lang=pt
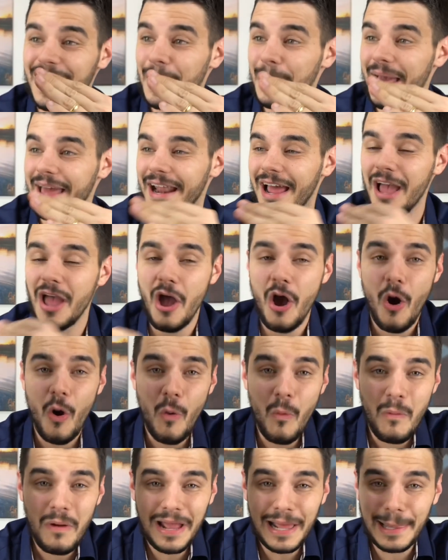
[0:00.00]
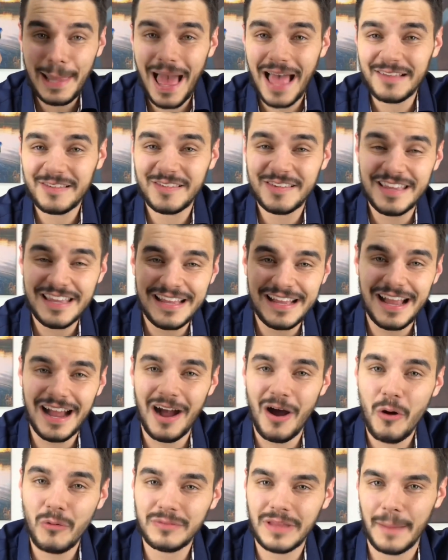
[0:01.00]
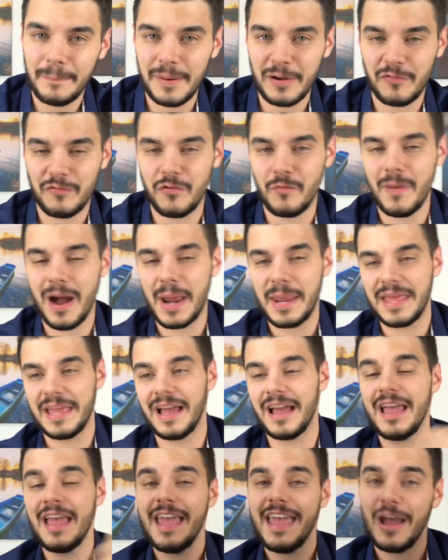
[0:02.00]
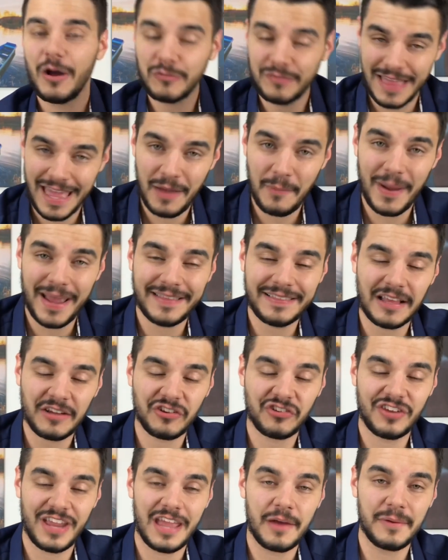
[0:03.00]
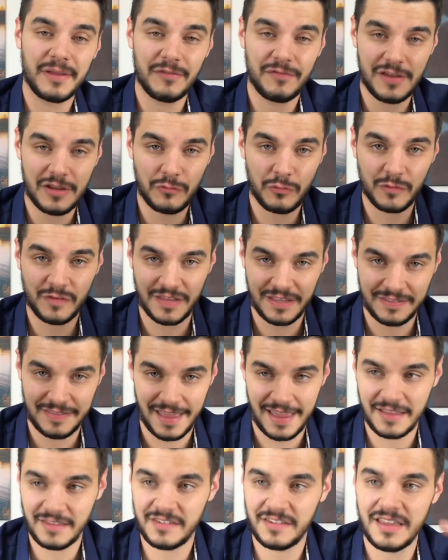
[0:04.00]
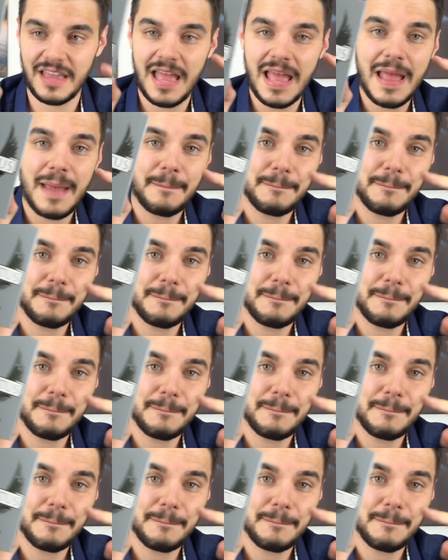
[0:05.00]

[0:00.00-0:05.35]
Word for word: galera. Um classicão da perfumaria. Eu tenho ainda cheio o Invictus Intense,